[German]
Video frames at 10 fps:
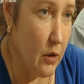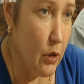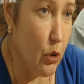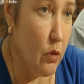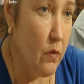
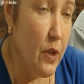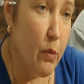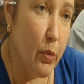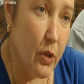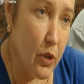Als ich sie
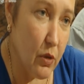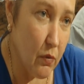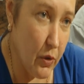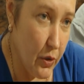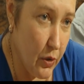in der
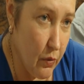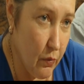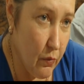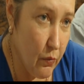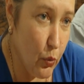Klinik
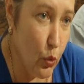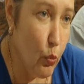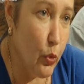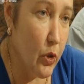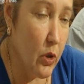besuchte, sagte
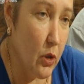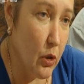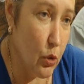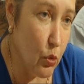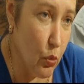die
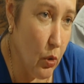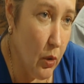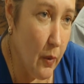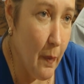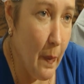leitende
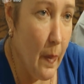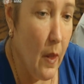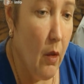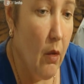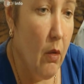Ärztin,
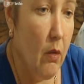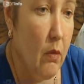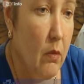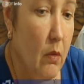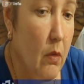Regen
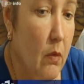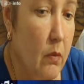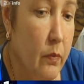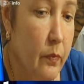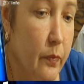Sie sich nicht
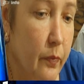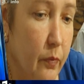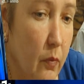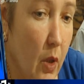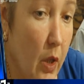auf,
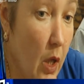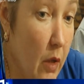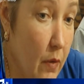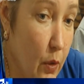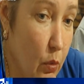alles wird
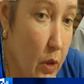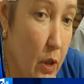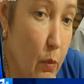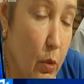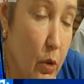gut.
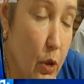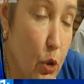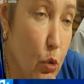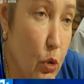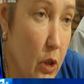Aber
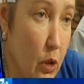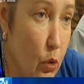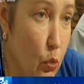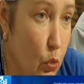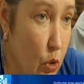ich sah,
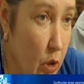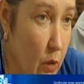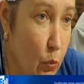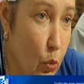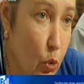dass es ihr
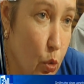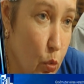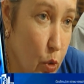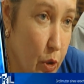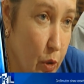viel schlechter
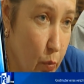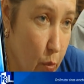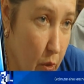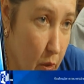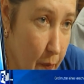ging als am
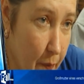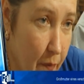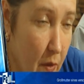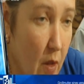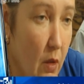Anfang und
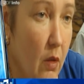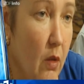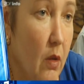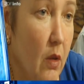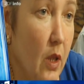fragte,
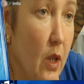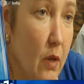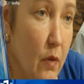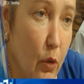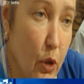
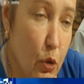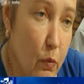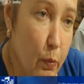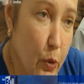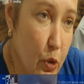warum geht
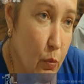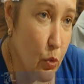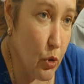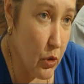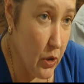es ihr immer
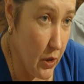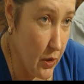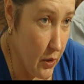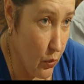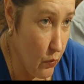schlechter
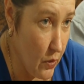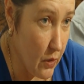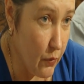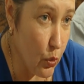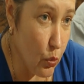und schlechter?